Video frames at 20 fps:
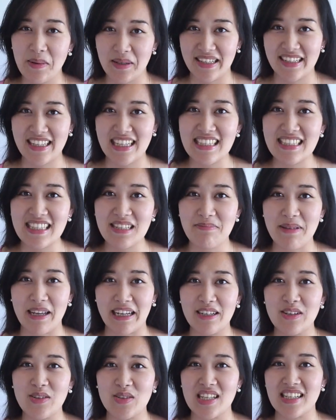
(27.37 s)
我的更新
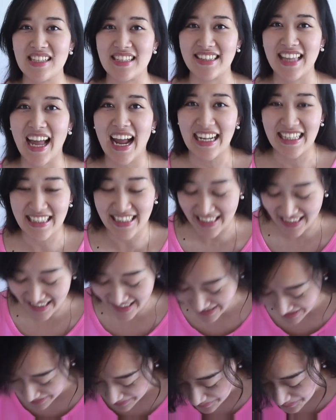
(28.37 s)
频率实在是太
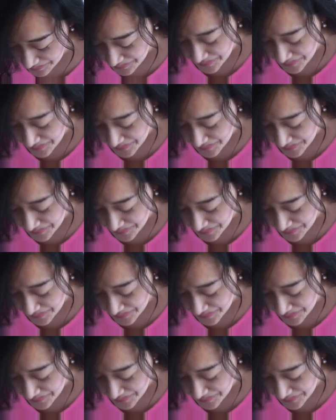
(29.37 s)
低了。